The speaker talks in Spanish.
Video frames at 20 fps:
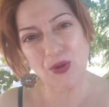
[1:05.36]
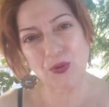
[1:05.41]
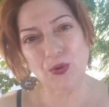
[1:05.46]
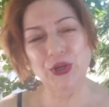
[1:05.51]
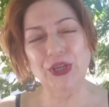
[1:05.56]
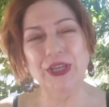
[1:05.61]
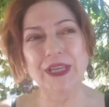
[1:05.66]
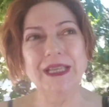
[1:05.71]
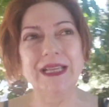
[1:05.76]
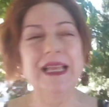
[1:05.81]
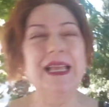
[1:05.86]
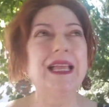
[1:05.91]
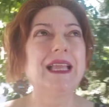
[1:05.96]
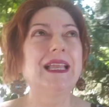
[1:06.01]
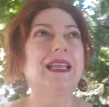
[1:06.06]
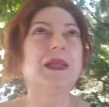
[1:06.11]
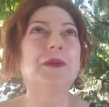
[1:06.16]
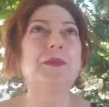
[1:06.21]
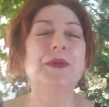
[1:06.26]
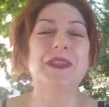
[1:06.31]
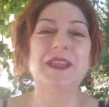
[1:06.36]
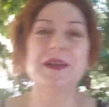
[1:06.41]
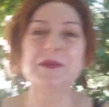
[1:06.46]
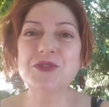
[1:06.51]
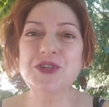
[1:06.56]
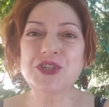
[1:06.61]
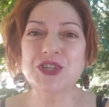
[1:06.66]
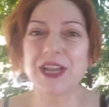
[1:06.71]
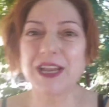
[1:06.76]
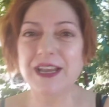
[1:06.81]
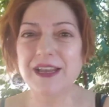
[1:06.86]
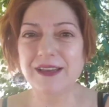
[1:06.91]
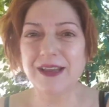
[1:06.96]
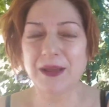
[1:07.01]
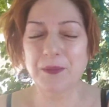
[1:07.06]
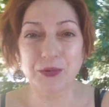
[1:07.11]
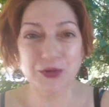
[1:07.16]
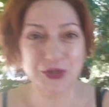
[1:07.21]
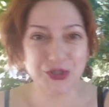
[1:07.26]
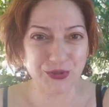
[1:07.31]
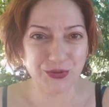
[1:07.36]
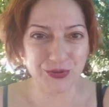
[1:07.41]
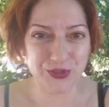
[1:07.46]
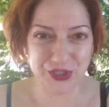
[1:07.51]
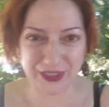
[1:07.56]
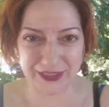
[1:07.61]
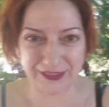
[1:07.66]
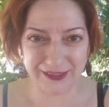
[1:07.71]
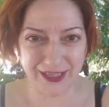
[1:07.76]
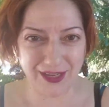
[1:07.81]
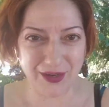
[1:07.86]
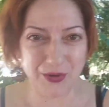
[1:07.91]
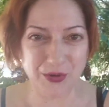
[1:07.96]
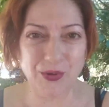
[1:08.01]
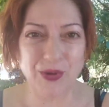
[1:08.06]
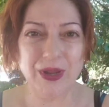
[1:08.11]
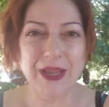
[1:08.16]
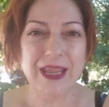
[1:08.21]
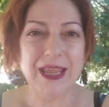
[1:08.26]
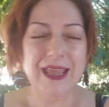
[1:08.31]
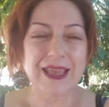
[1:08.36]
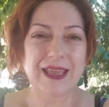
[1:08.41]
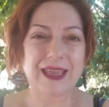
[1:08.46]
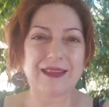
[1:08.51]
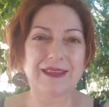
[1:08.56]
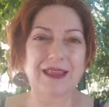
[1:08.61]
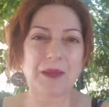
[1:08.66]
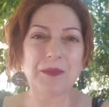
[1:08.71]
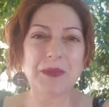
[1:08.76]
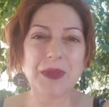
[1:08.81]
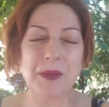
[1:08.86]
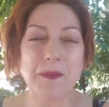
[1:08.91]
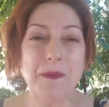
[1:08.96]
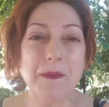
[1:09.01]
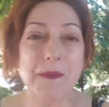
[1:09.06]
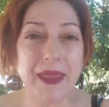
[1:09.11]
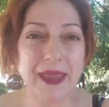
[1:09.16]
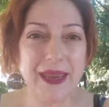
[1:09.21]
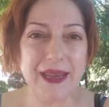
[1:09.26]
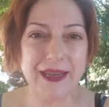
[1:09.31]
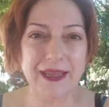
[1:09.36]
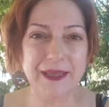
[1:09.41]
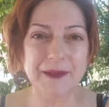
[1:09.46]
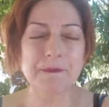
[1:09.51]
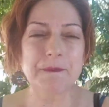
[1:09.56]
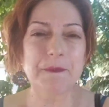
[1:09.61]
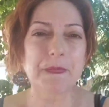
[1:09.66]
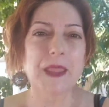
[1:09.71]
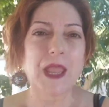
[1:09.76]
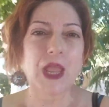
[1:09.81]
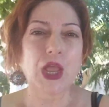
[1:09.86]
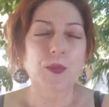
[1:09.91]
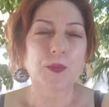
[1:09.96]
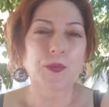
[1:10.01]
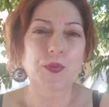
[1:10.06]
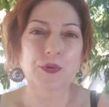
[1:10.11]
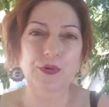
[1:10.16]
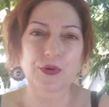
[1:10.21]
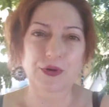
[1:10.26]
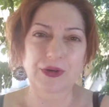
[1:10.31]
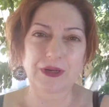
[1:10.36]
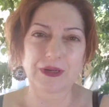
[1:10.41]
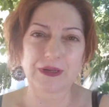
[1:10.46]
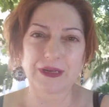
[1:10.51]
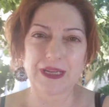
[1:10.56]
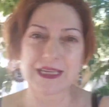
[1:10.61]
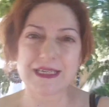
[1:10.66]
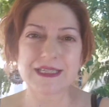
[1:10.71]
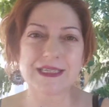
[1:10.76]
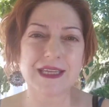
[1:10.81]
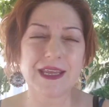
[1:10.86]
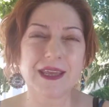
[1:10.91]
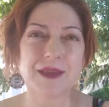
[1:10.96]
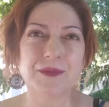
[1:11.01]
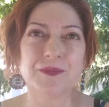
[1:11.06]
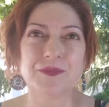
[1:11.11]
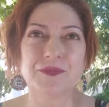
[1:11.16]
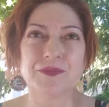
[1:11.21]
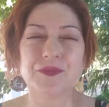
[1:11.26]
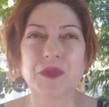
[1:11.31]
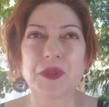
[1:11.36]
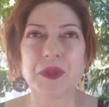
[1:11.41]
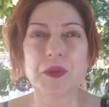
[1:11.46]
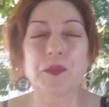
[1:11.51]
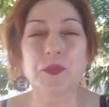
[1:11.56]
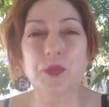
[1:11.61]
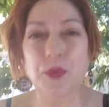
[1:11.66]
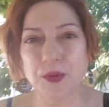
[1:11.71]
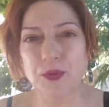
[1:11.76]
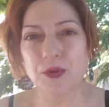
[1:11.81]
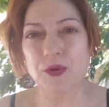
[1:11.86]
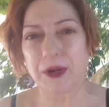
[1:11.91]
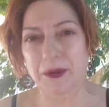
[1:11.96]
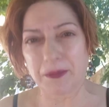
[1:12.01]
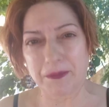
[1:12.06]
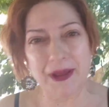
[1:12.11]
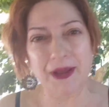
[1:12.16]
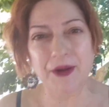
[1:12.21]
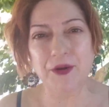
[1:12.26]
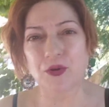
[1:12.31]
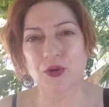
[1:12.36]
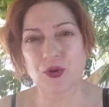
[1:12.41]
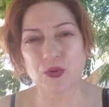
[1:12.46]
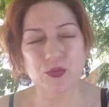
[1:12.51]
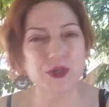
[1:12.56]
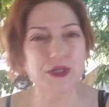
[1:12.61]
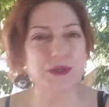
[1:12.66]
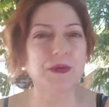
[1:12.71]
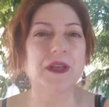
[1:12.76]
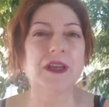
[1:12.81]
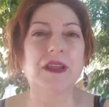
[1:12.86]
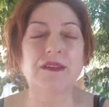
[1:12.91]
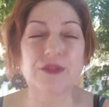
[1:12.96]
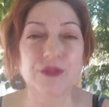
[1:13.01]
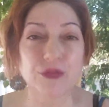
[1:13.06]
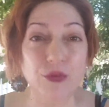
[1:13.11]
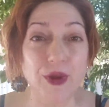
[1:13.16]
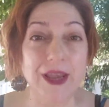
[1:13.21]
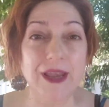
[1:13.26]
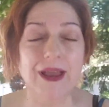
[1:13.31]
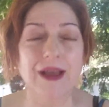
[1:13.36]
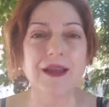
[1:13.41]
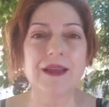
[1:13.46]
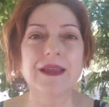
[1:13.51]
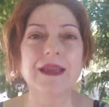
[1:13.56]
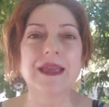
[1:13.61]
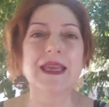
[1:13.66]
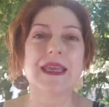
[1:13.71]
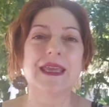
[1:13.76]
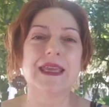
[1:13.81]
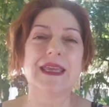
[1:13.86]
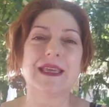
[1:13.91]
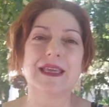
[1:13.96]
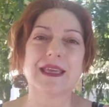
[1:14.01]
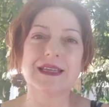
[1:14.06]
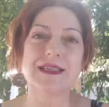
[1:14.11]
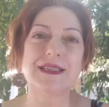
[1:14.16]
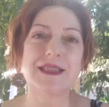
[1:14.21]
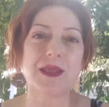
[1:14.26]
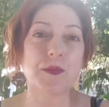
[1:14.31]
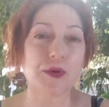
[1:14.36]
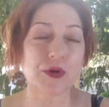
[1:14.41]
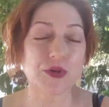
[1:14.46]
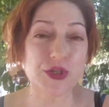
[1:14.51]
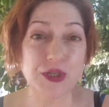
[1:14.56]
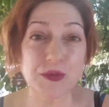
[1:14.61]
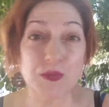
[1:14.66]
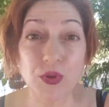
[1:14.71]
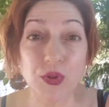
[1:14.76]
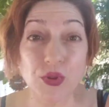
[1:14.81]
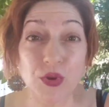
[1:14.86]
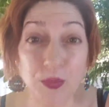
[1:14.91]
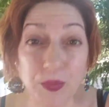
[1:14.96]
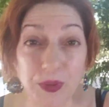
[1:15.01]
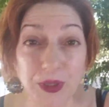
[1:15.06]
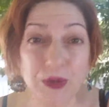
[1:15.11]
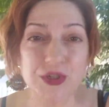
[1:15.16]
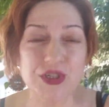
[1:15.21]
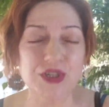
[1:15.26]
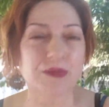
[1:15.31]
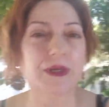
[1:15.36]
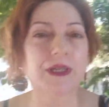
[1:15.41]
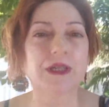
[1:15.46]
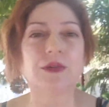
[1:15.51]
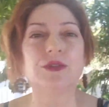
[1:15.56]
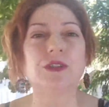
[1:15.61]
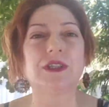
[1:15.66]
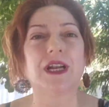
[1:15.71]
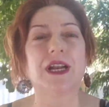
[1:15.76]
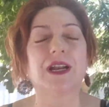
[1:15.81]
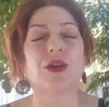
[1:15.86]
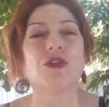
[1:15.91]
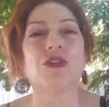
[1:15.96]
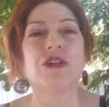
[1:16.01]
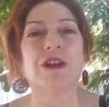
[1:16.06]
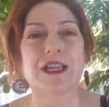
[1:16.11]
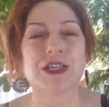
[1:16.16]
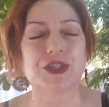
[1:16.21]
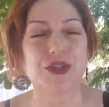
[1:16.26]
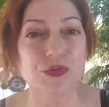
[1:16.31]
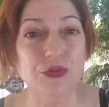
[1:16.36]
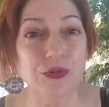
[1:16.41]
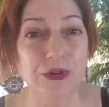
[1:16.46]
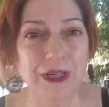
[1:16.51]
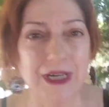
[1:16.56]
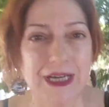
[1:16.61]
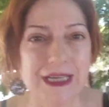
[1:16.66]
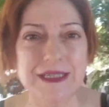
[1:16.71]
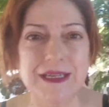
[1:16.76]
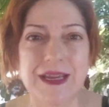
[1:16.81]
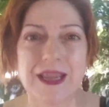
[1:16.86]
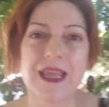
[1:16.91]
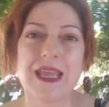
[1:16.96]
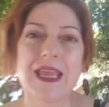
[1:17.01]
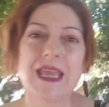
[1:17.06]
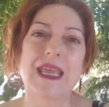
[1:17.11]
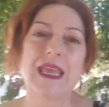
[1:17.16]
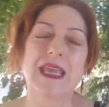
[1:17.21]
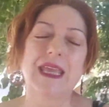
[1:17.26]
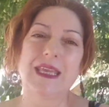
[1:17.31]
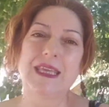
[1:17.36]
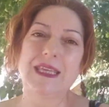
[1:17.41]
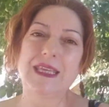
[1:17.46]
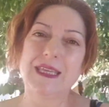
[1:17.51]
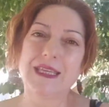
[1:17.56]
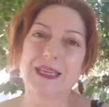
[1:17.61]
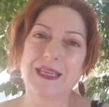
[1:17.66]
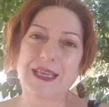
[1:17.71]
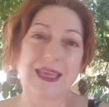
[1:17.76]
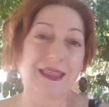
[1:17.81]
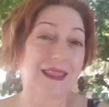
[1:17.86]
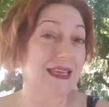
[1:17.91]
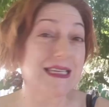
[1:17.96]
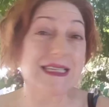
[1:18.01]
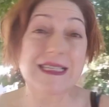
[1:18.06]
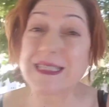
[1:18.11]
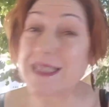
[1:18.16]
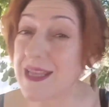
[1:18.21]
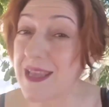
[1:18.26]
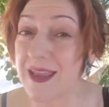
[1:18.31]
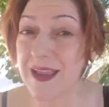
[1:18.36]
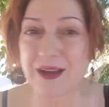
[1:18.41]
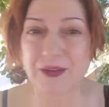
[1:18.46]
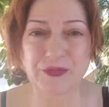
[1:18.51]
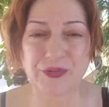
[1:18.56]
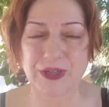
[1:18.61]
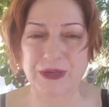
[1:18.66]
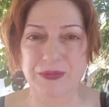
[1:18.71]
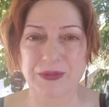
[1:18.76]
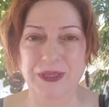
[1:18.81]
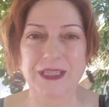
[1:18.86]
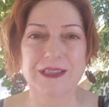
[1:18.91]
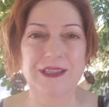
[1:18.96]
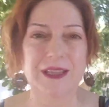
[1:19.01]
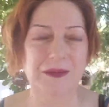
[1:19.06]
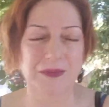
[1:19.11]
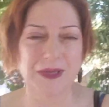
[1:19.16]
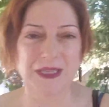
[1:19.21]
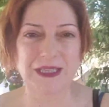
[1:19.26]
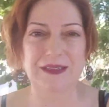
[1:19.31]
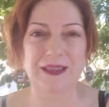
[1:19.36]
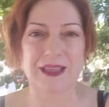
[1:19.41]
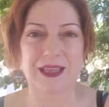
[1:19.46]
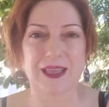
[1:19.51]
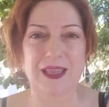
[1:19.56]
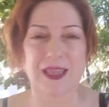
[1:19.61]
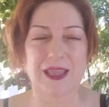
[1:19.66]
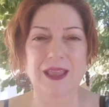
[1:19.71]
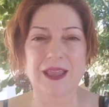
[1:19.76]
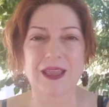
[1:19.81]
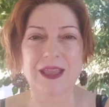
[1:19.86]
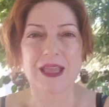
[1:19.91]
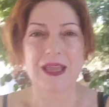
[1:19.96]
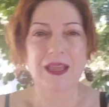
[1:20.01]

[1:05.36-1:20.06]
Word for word: hoy le pidamos al apóstol Santiago que también vele por ese mm, pueblo hermano como es Venezuela y que este próximo domingo se va a encontrar con las urnas y que desea fervientemente que